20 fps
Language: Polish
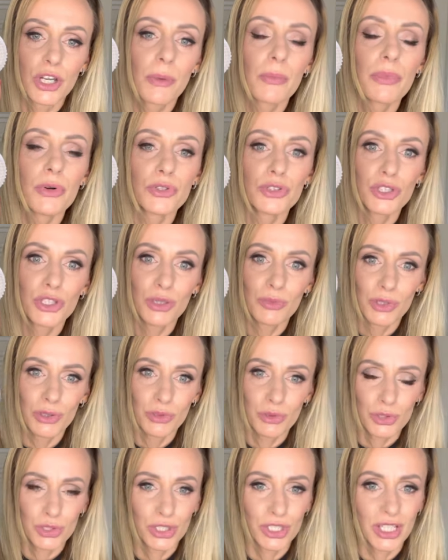Plusik i
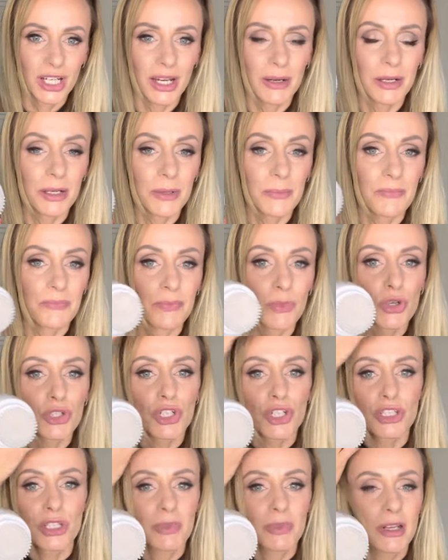minusik
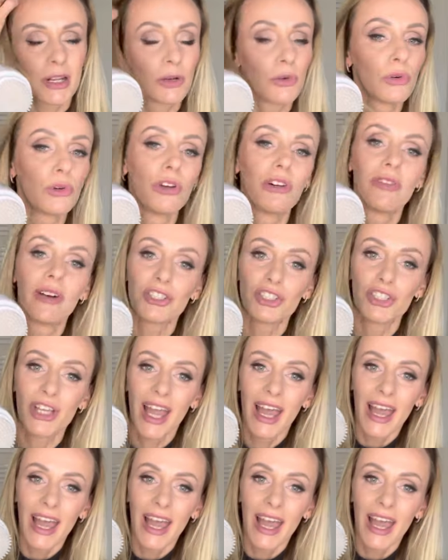możesz sobie regulować